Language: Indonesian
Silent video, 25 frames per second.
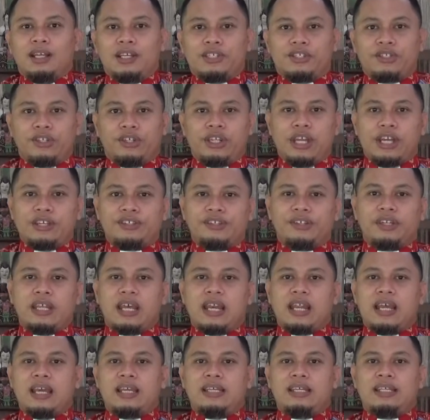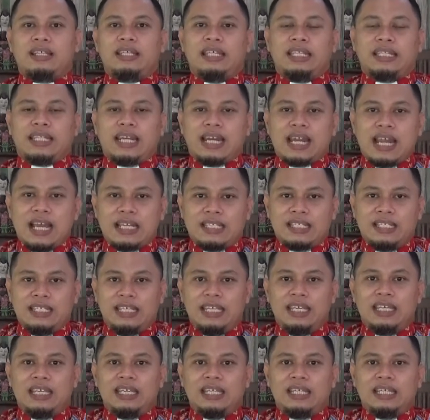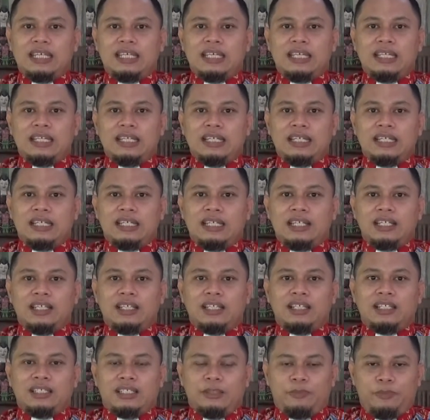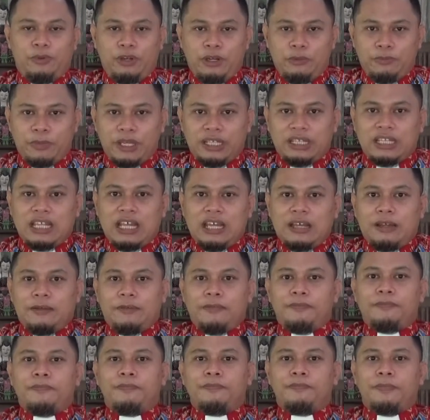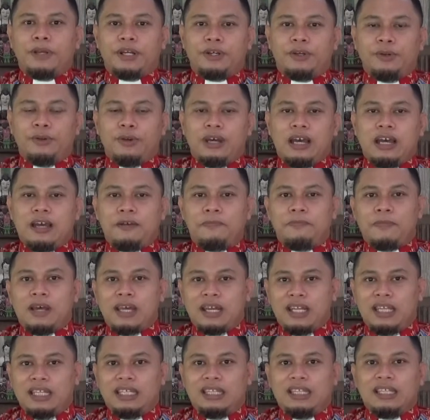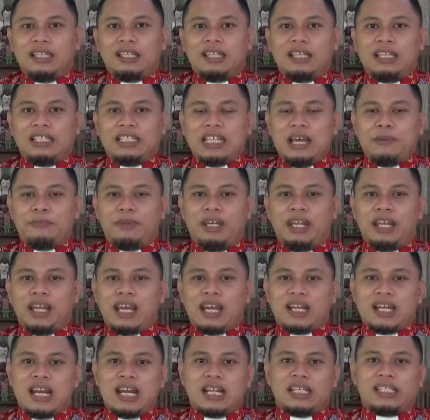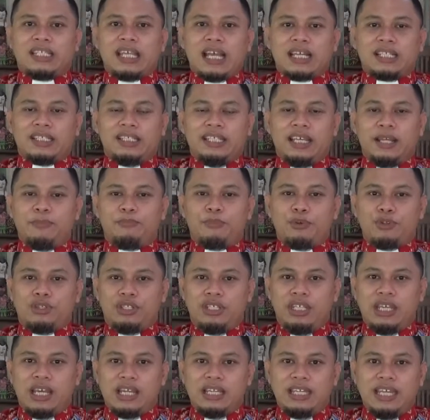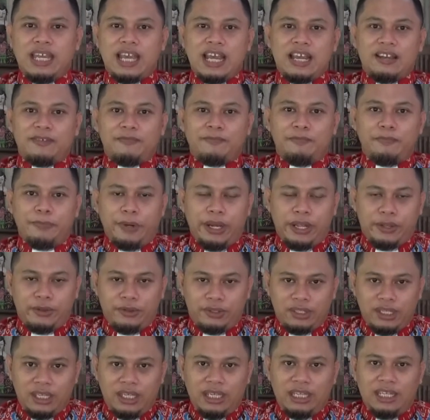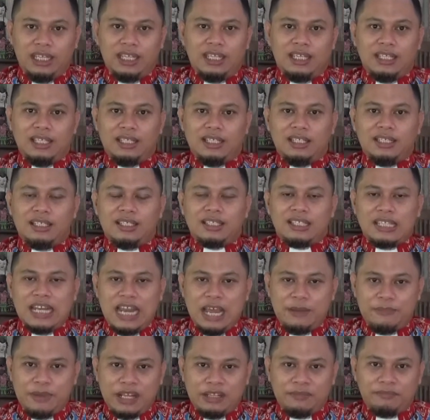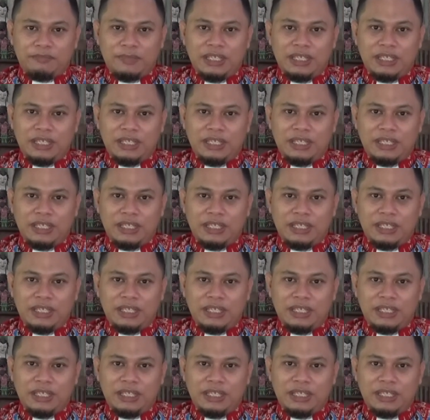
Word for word: Saudara-saudara yang terkasih, sebelum kita berdoa, mari kita mendengarkan kesaksian pujian yang berikut ini. Selamat